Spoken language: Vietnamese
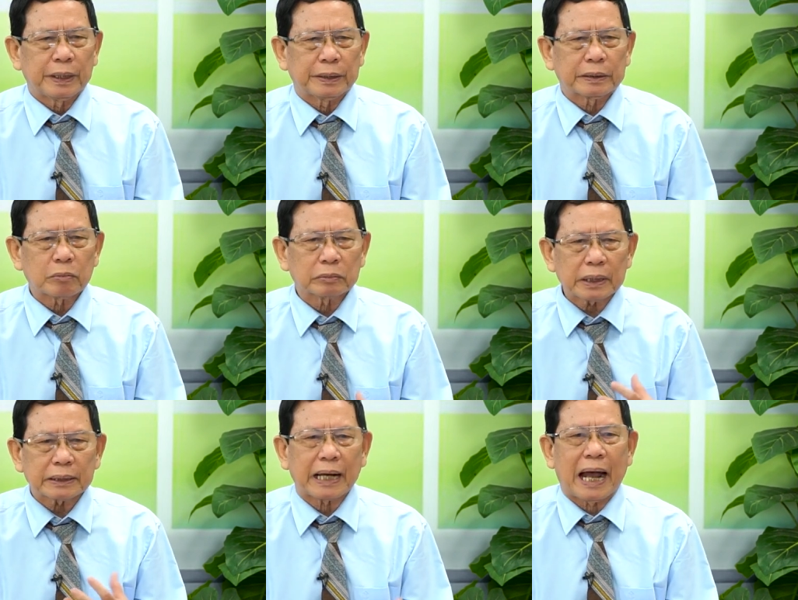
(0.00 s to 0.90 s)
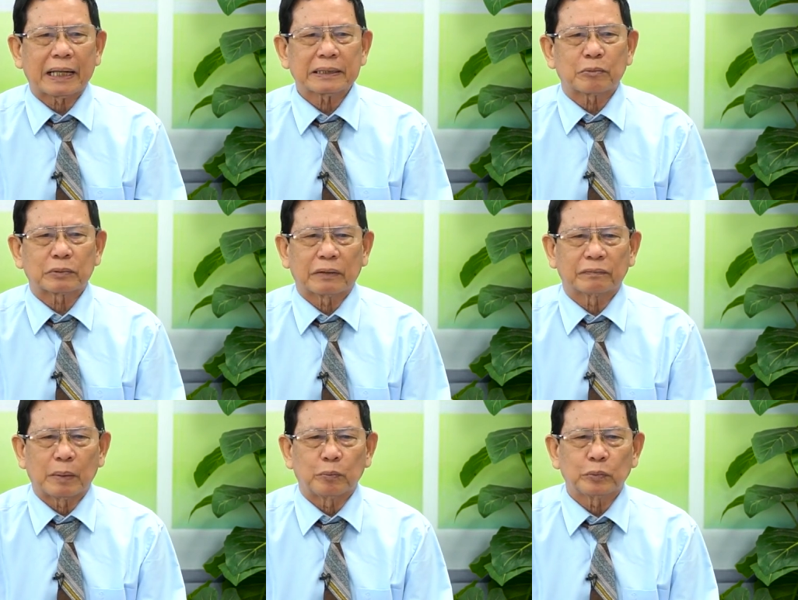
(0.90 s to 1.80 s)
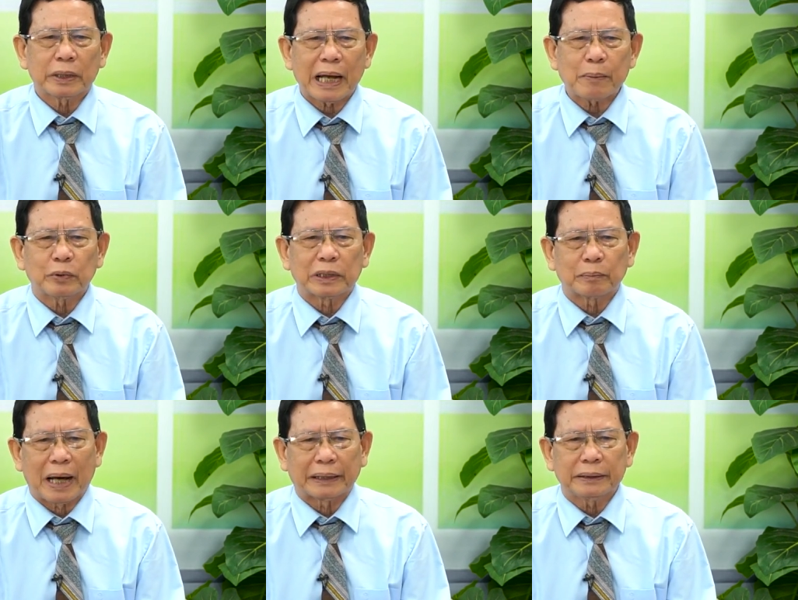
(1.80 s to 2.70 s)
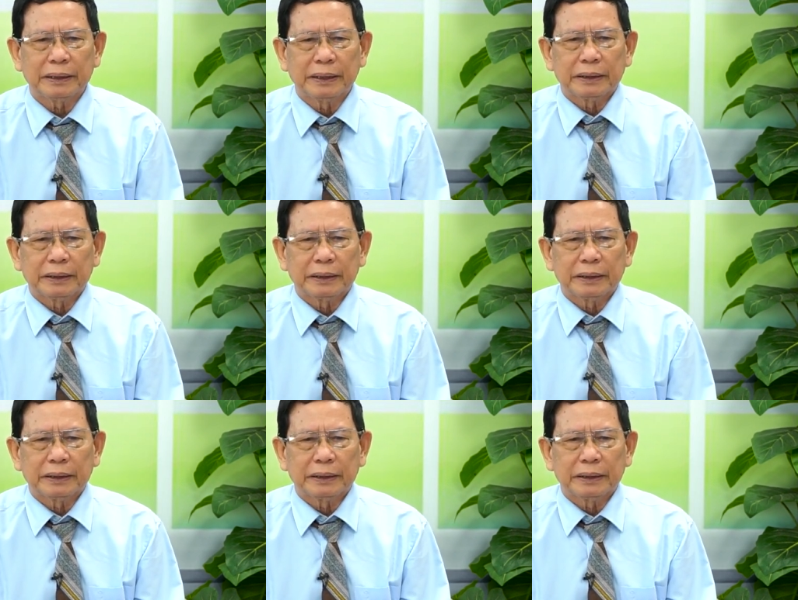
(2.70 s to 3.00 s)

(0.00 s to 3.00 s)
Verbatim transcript: Thì trong tất cả các dòng sản phẩm huyết áp của Nhật Bản ấy